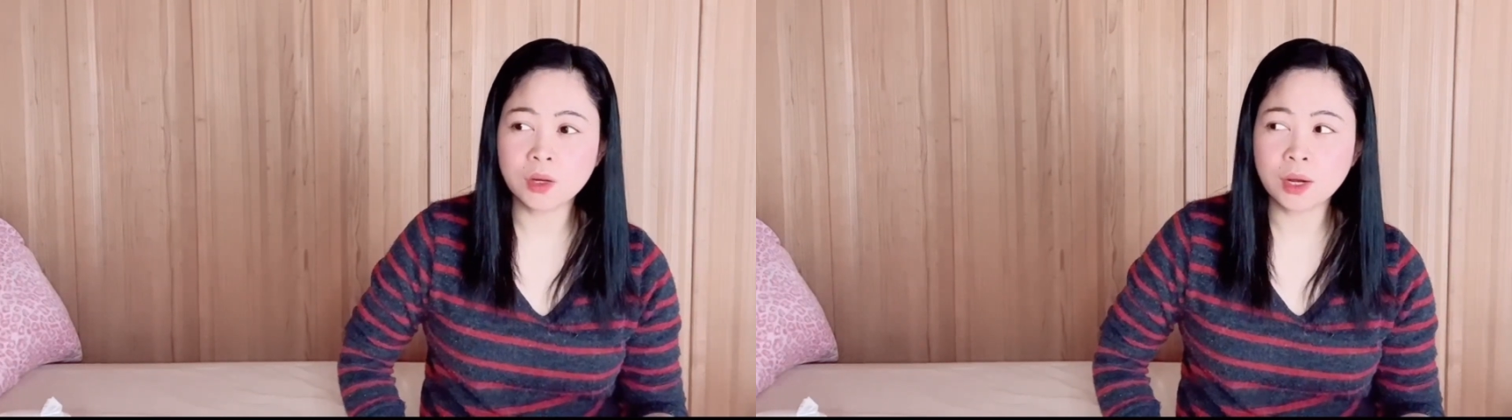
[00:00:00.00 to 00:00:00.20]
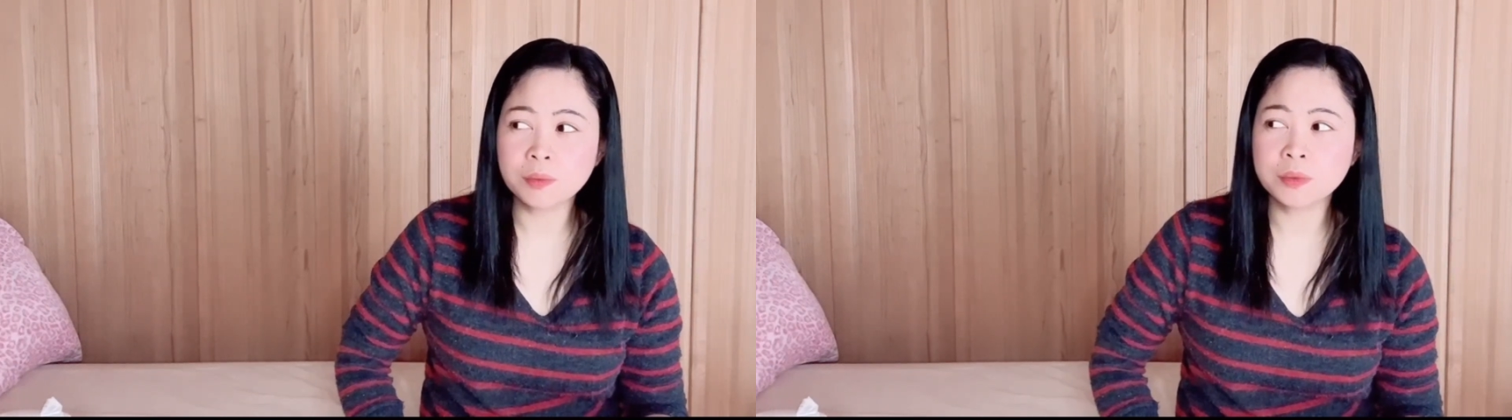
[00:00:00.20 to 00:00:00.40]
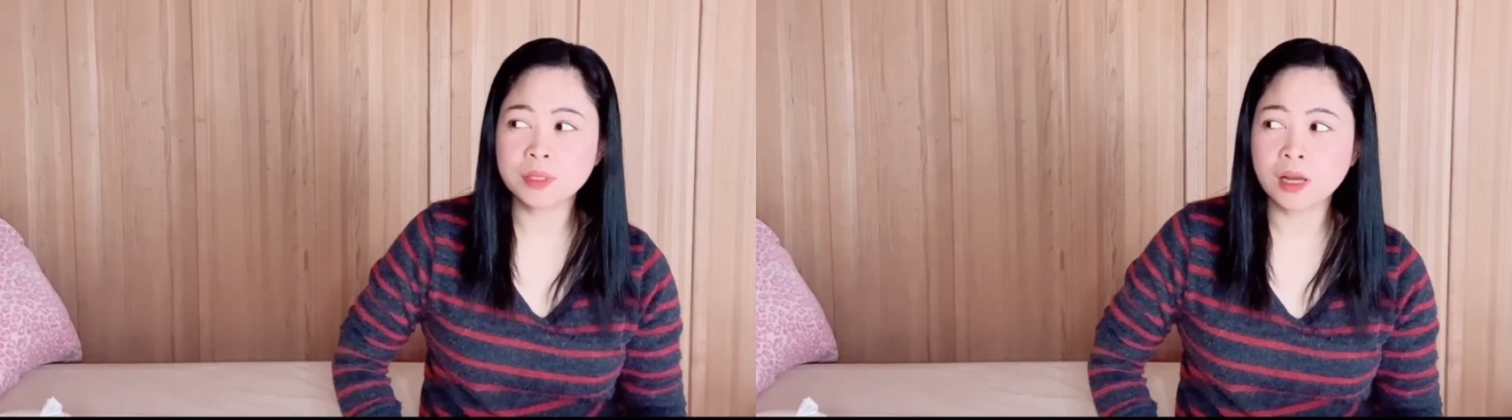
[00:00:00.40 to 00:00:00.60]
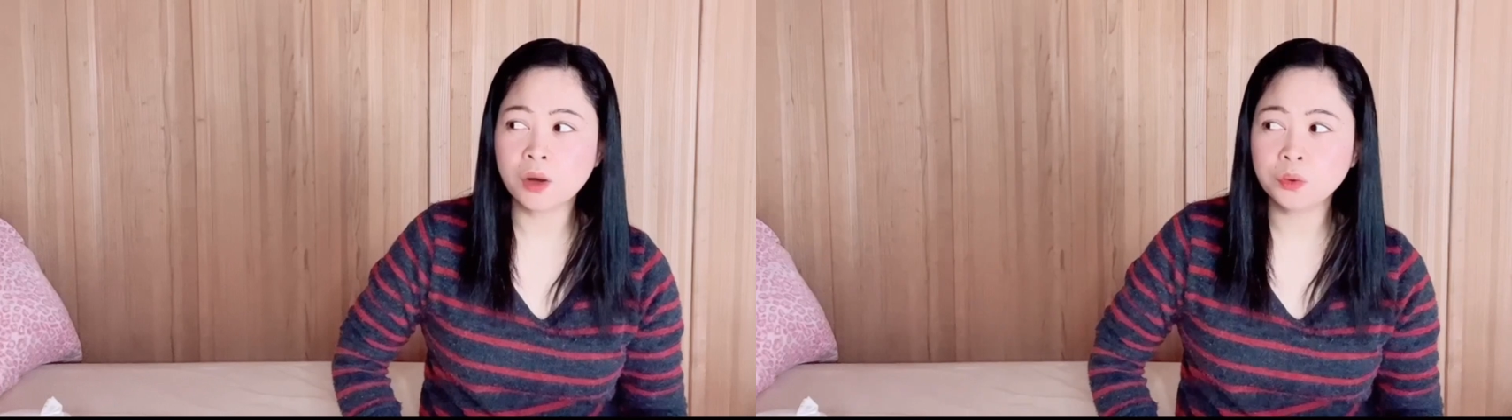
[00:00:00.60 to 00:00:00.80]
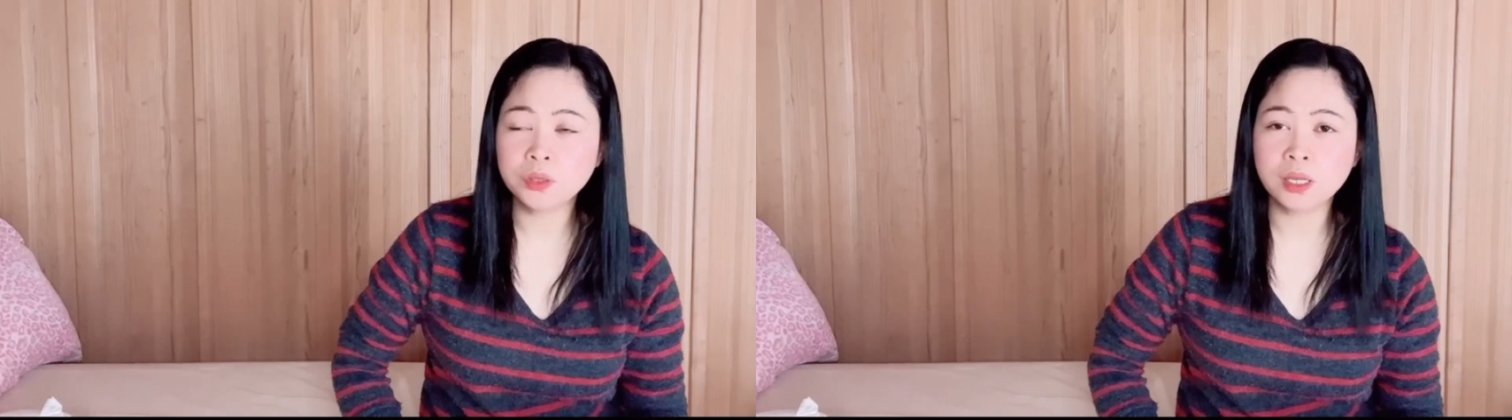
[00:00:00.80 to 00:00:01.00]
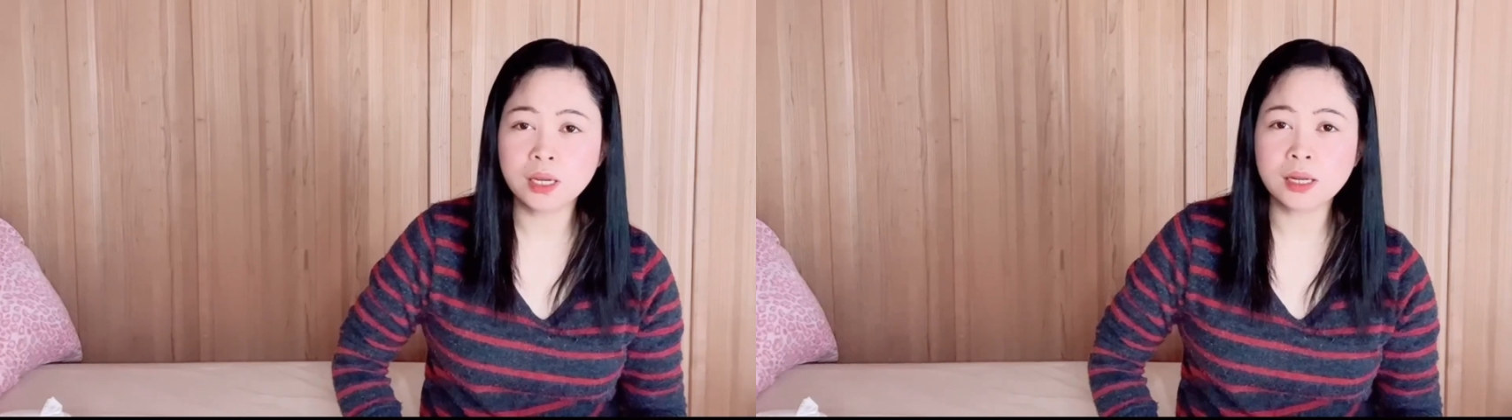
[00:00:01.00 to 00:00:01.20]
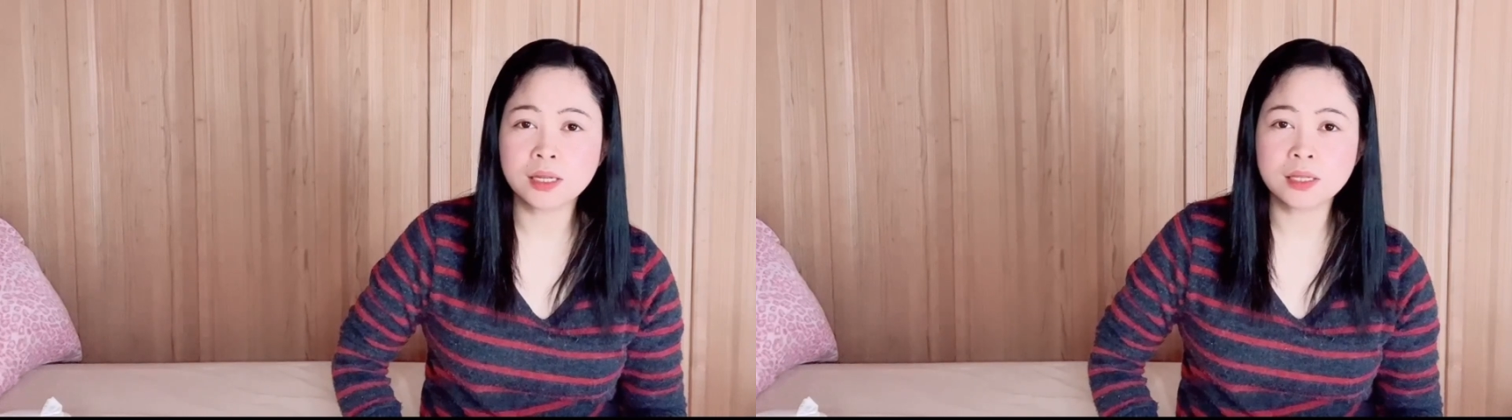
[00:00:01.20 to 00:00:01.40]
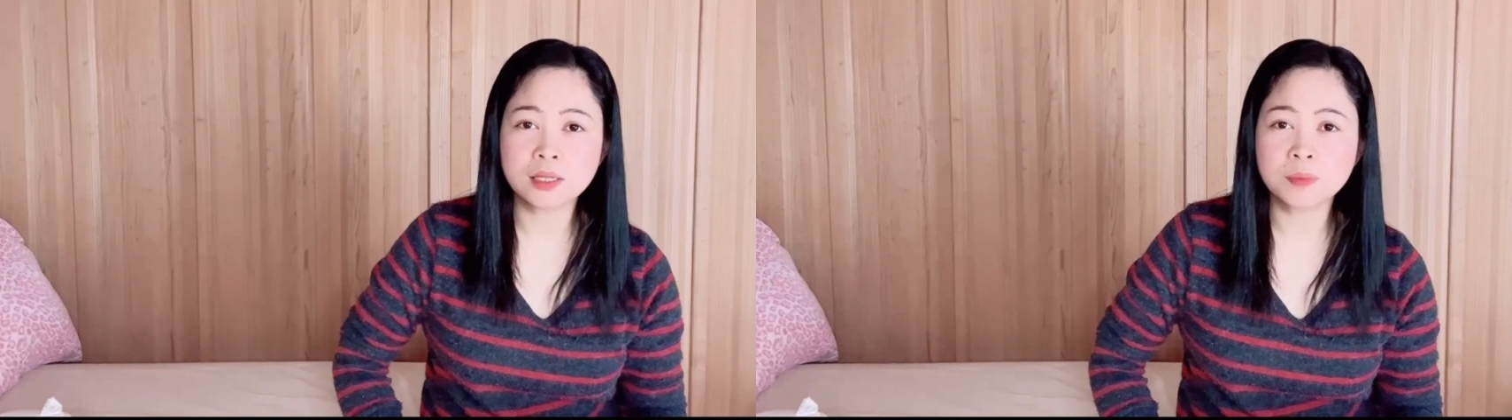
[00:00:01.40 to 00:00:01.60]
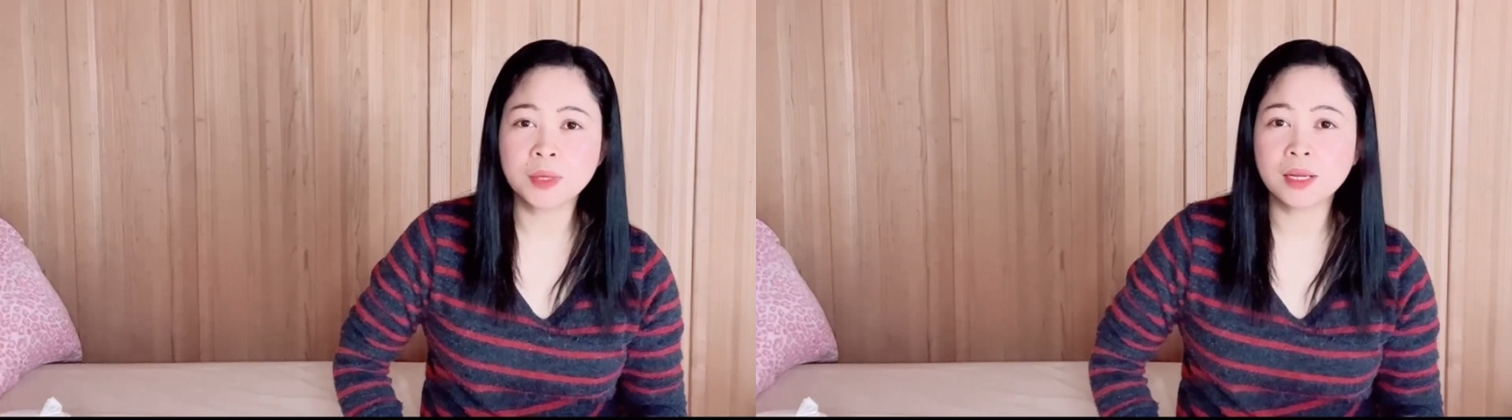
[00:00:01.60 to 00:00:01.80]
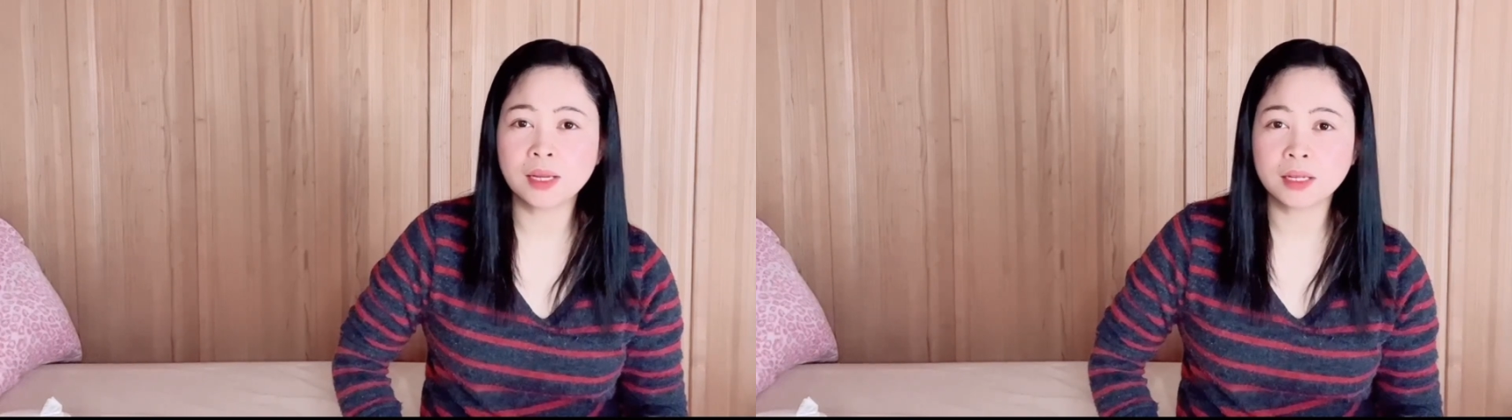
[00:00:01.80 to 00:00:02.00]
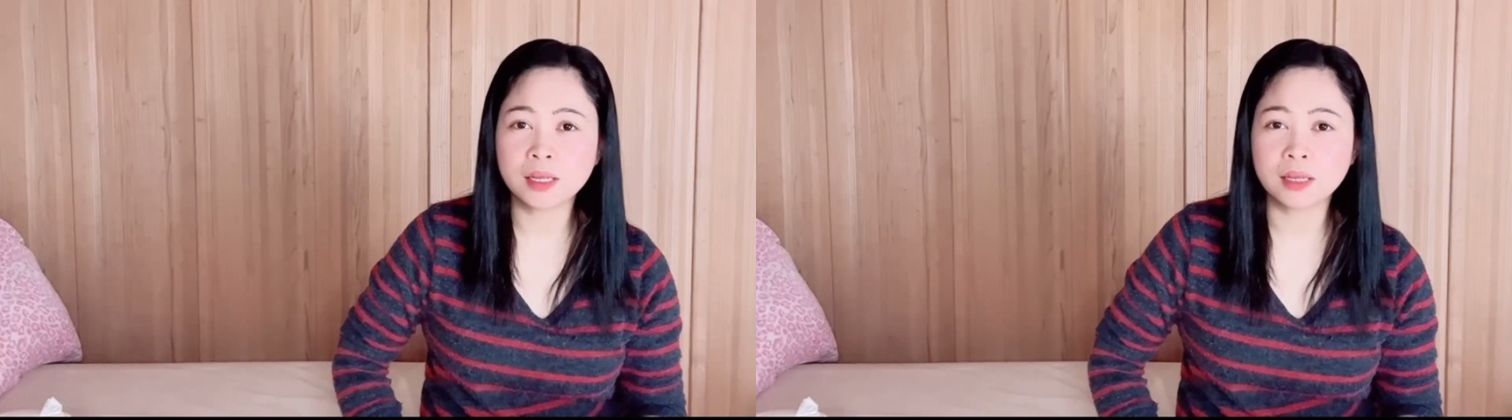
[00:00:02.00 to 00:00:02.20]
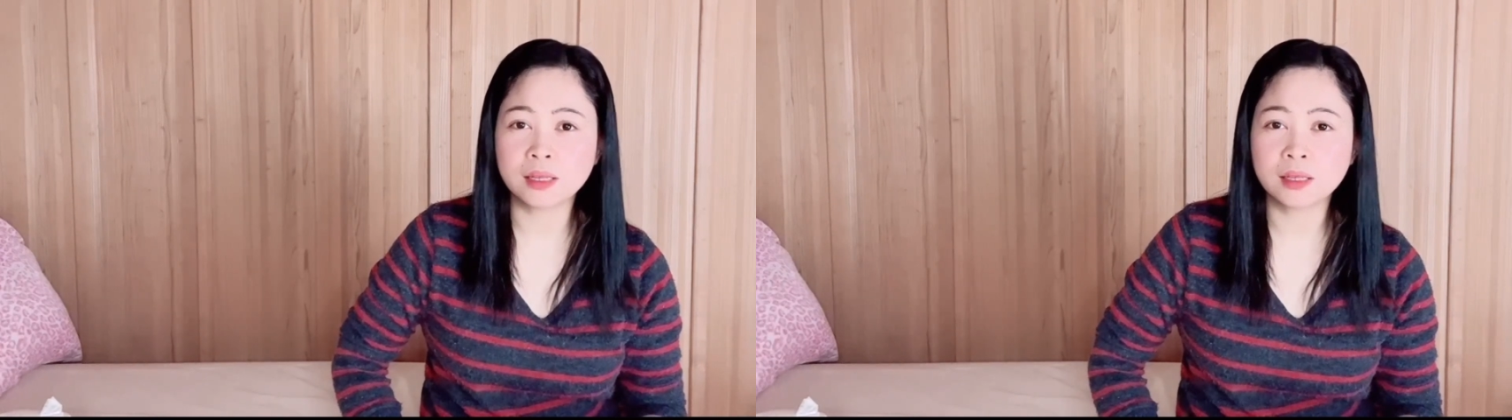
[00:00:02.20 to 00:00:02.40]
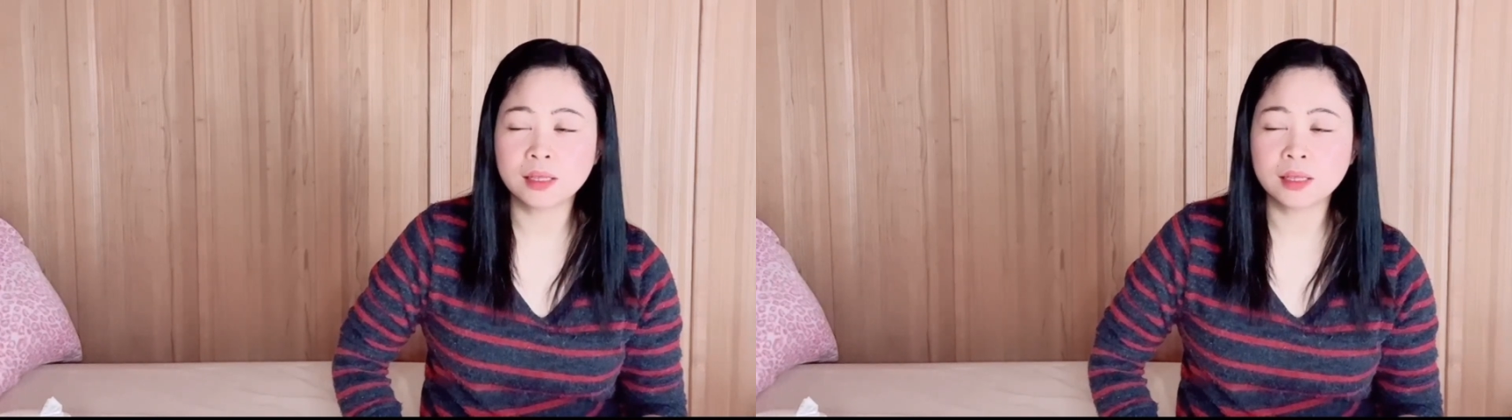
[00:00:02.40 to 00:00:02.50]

ang sahod nila is malalaki